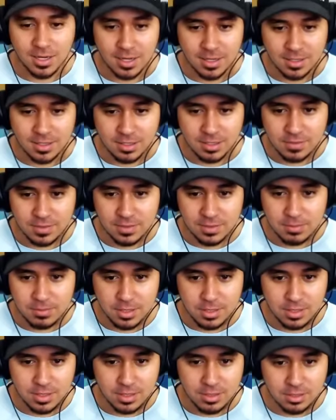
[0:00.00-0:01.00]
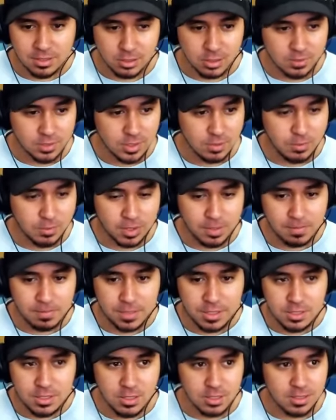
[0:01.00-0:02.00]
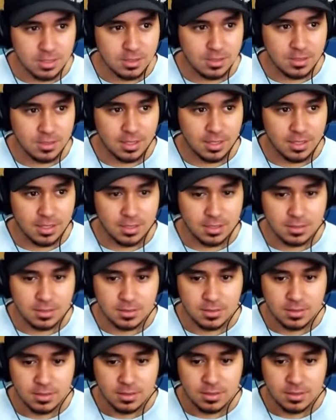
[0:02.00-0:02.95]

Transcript: cara. Aqui vai ser meio tenso, acho que eu tenho que pular bem de antes, galera.